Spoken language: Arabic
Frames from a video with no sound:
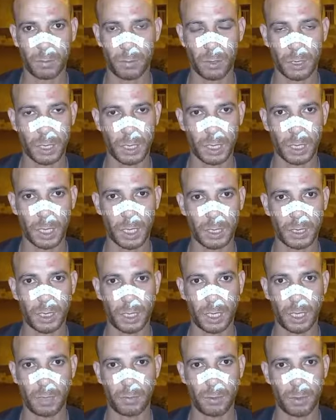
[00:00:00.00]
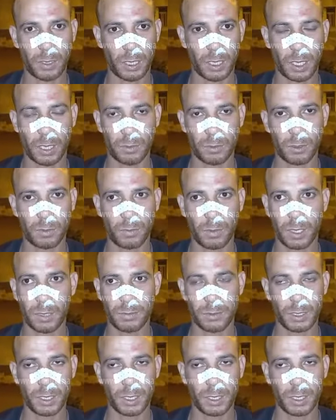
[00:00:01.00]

ولا 13 عام وحنا نخبطو معاه في